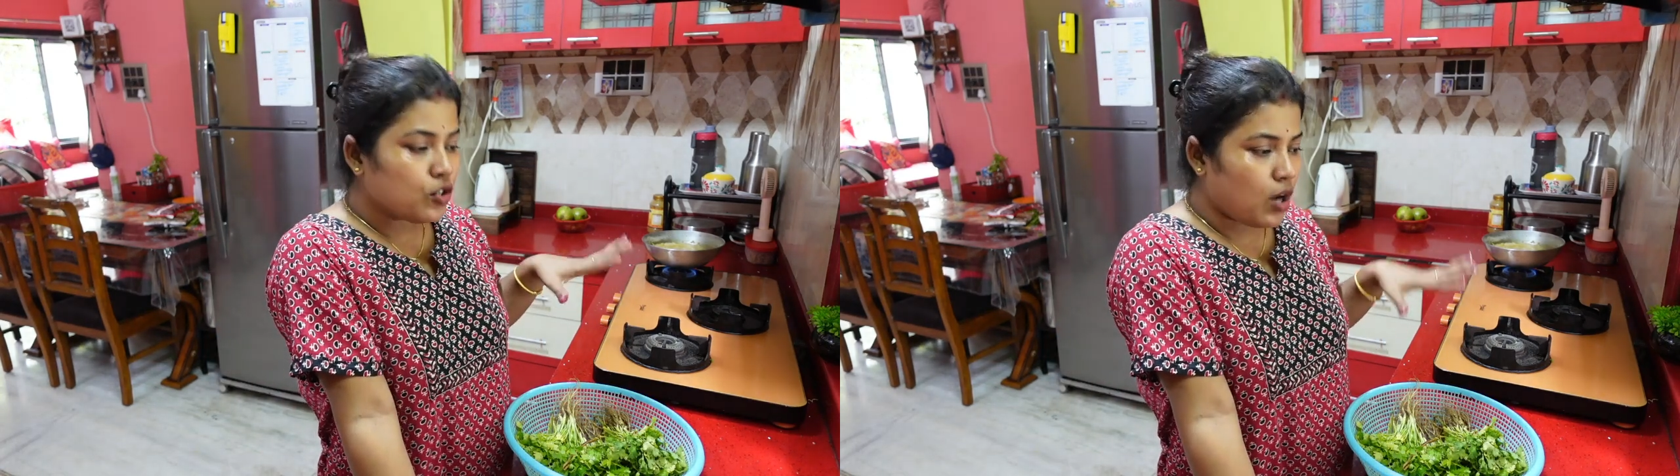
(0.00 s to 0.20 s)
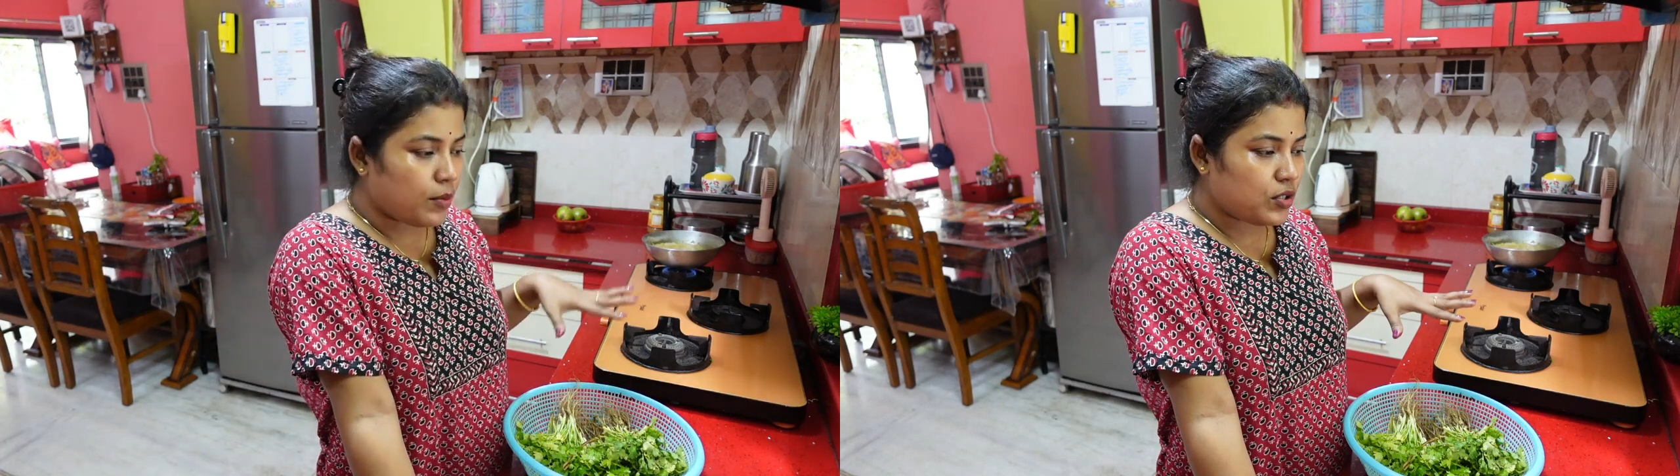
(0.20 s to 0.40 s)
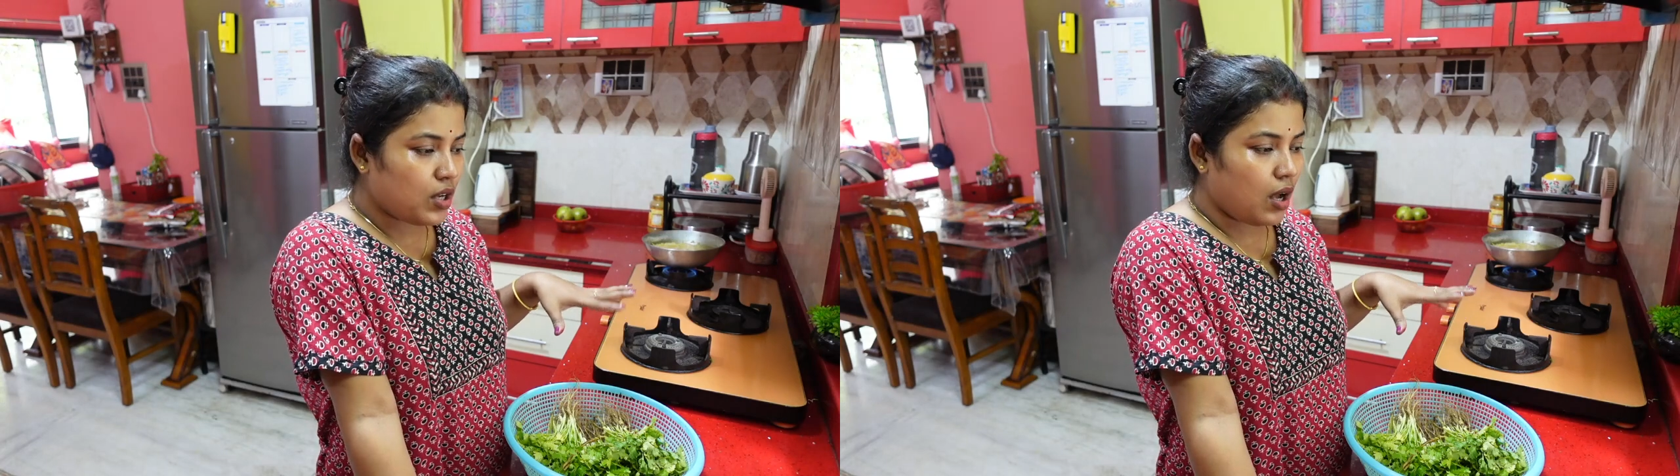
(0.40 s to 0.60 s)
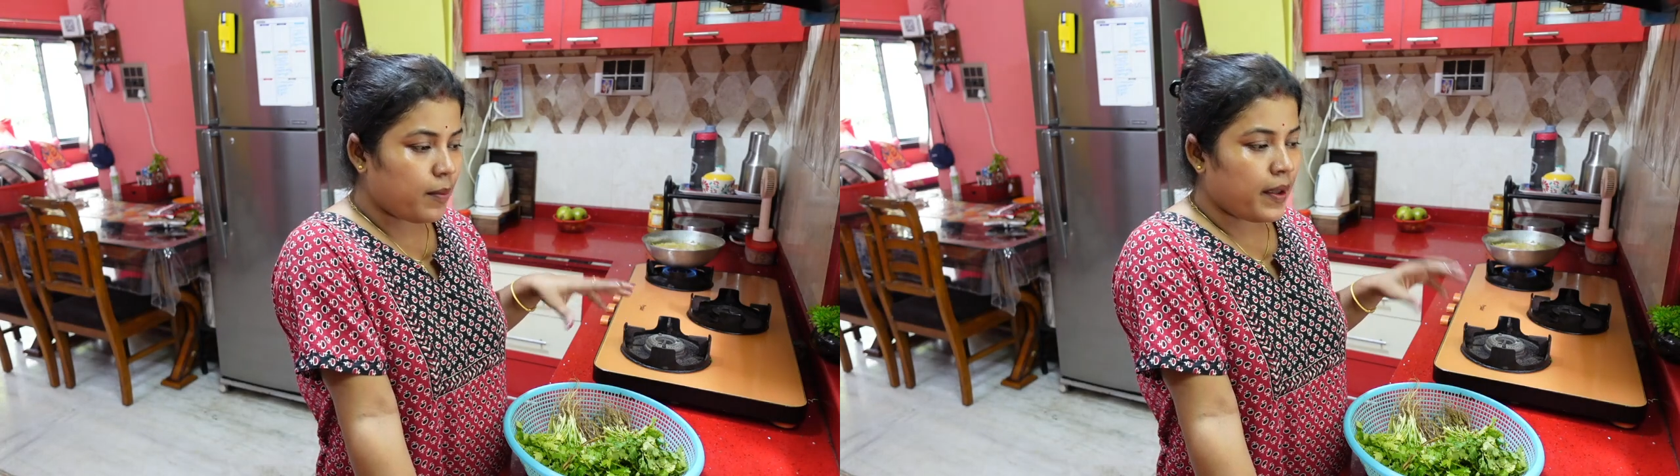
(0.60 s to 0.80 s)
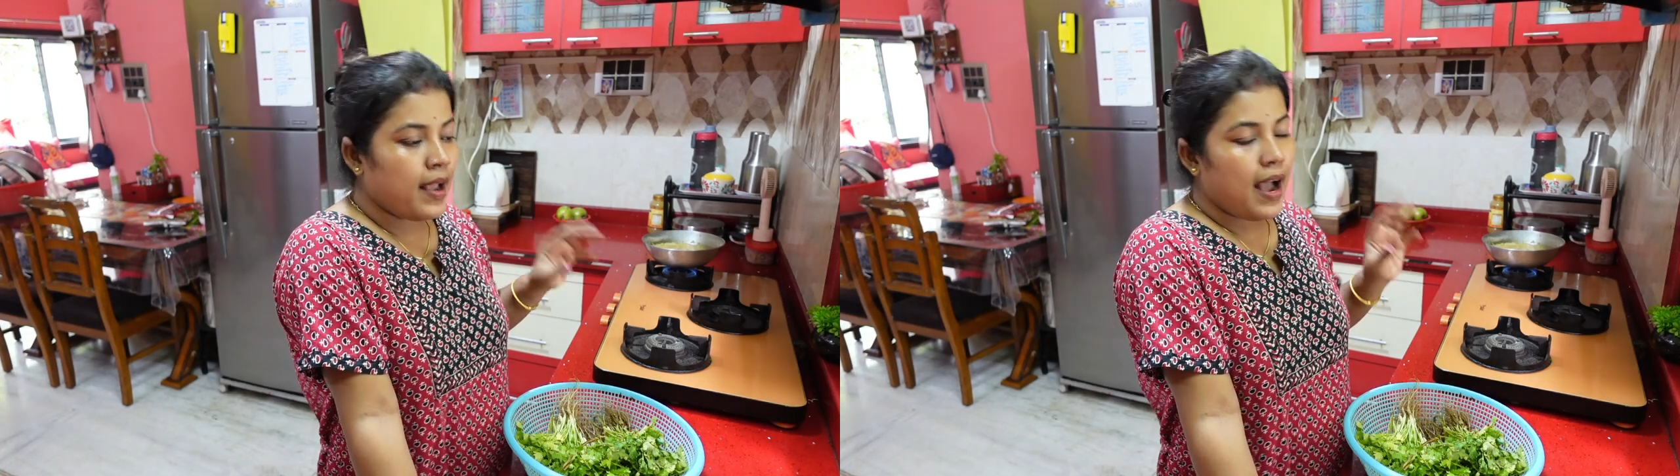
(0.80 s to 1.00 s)
সমস্যা
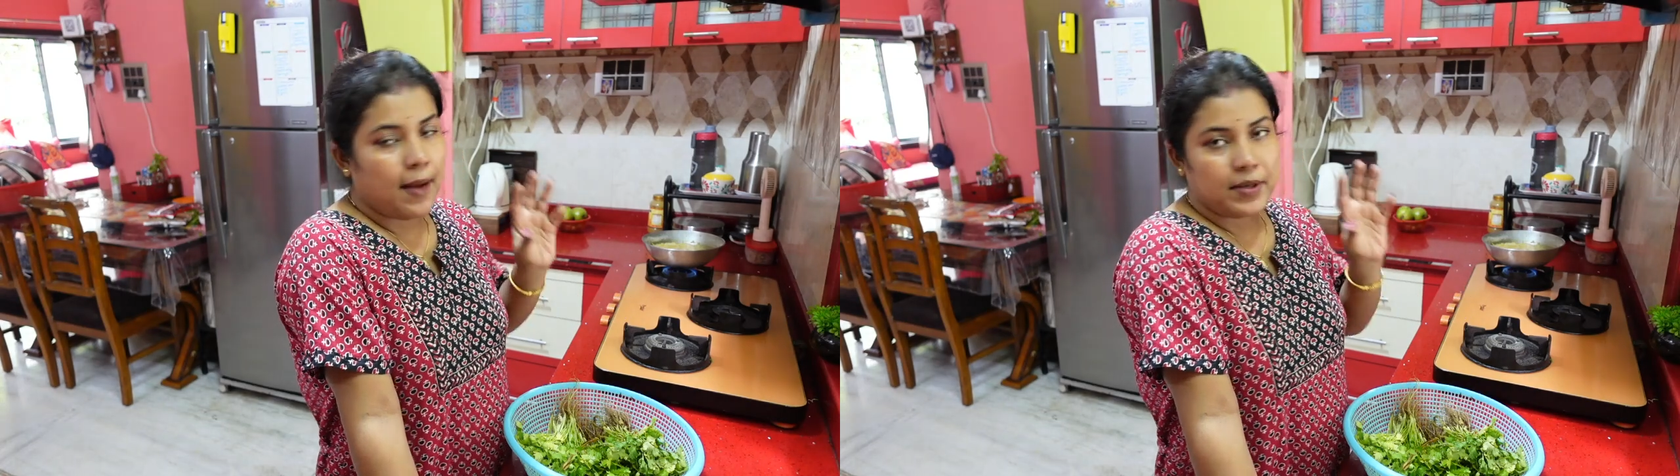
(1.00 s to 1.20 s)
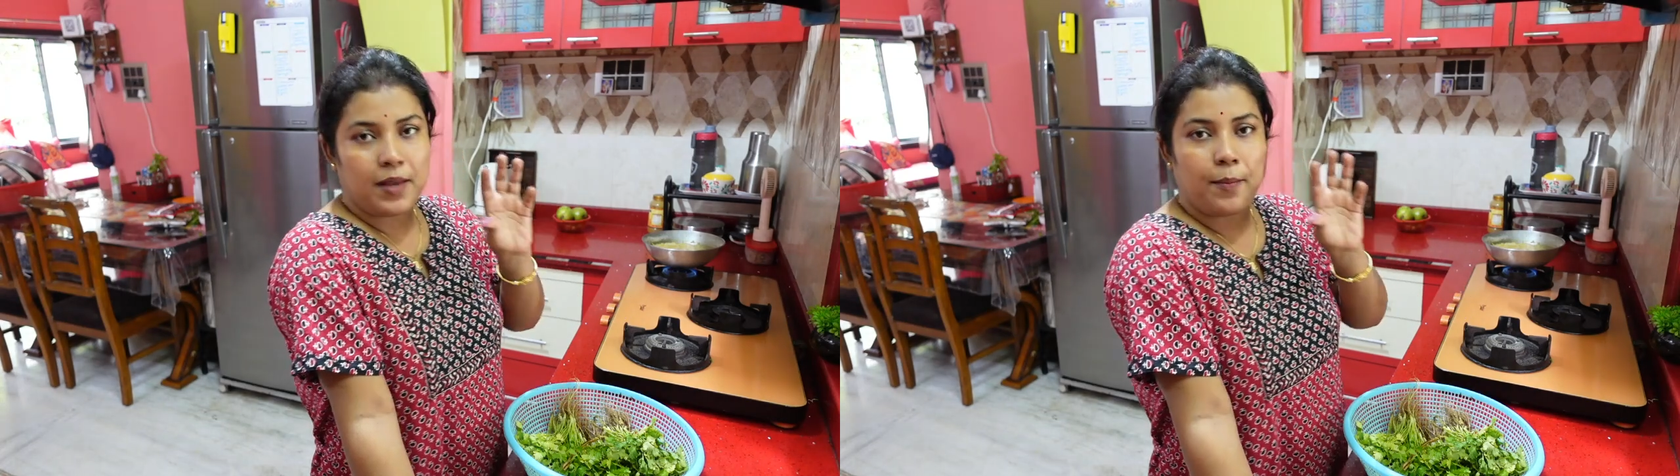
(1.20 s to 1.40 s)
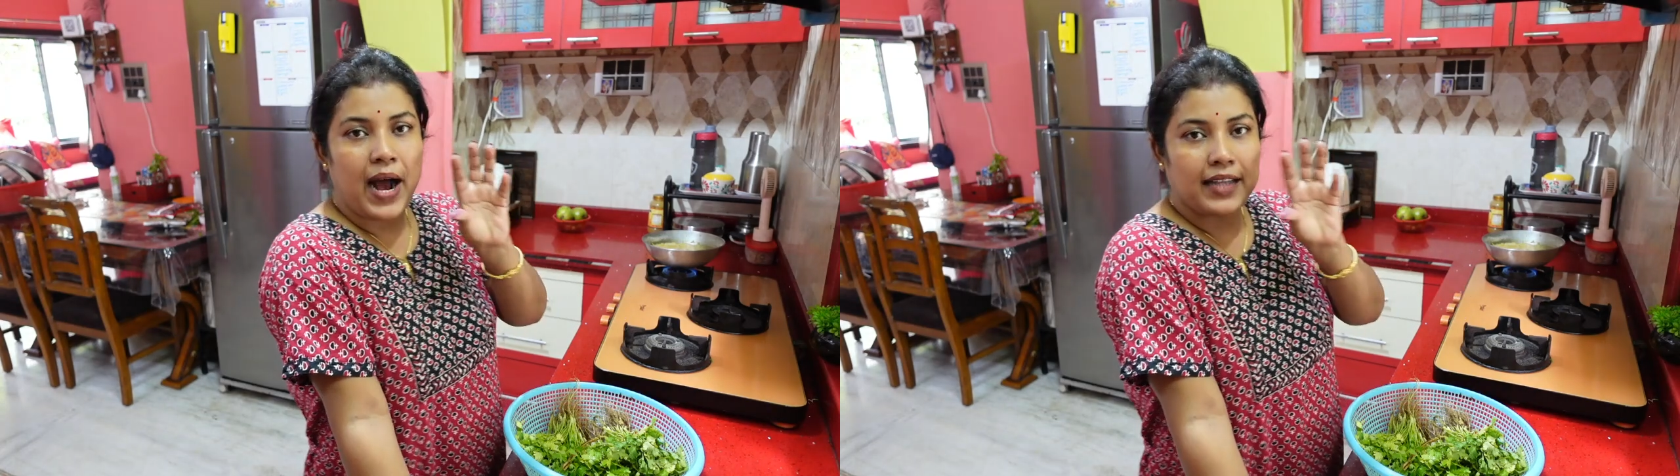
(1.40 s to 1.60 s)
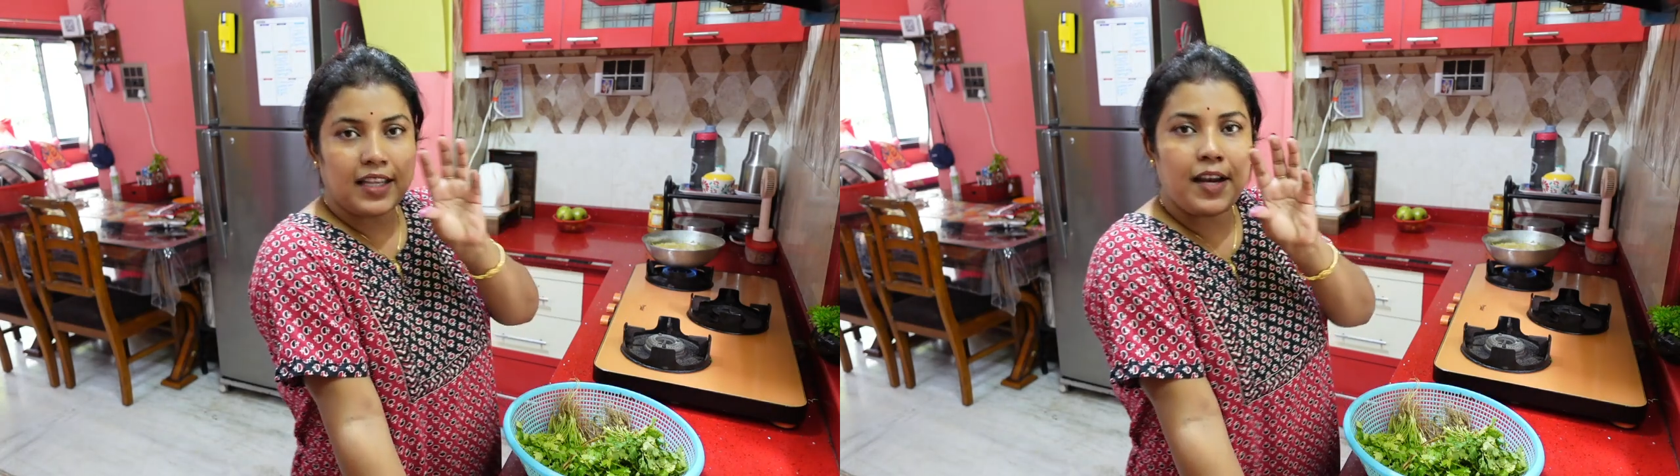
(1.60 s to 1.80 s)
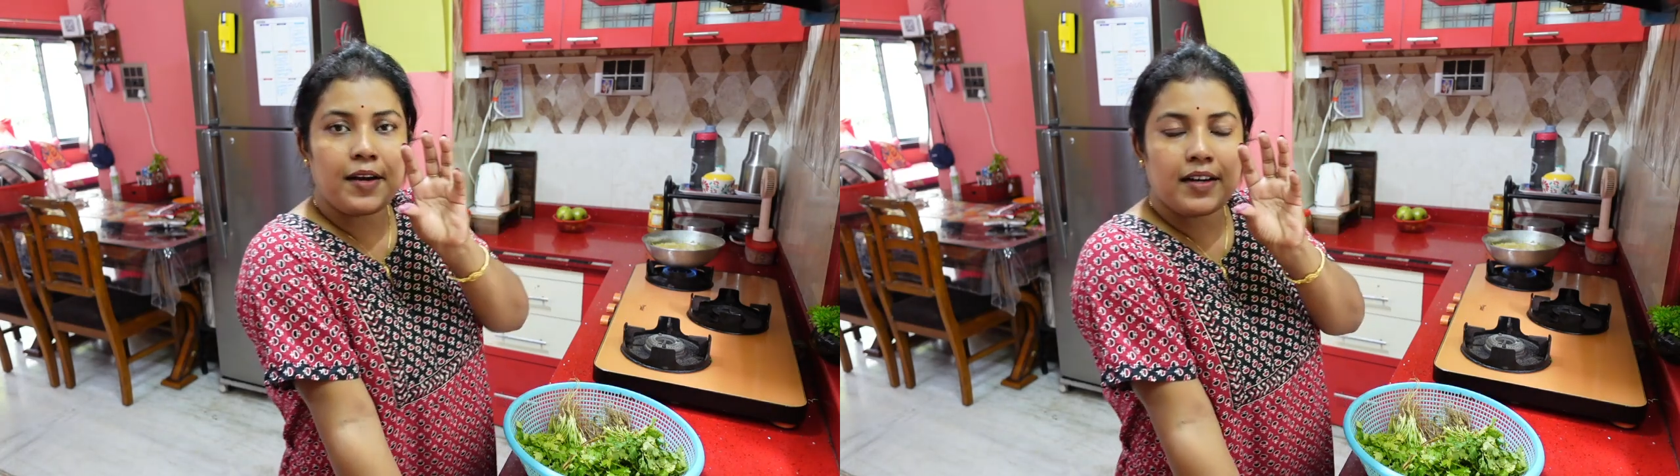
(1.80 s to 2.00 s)
হবে আমাদের
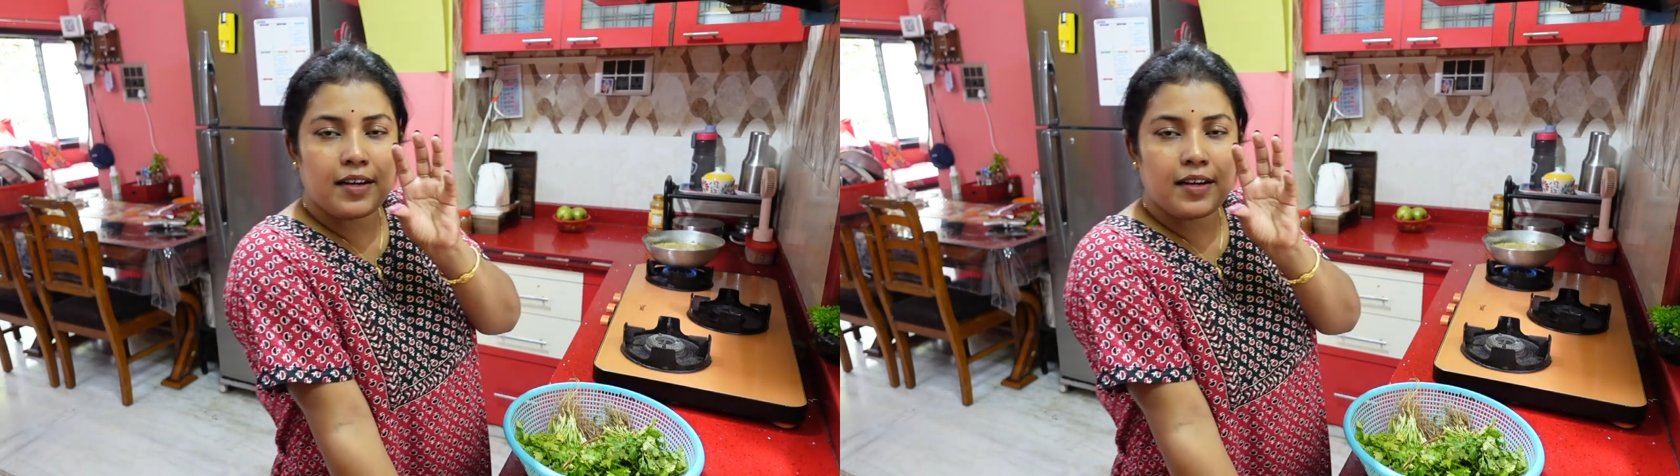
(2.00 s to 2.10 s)
ভাতের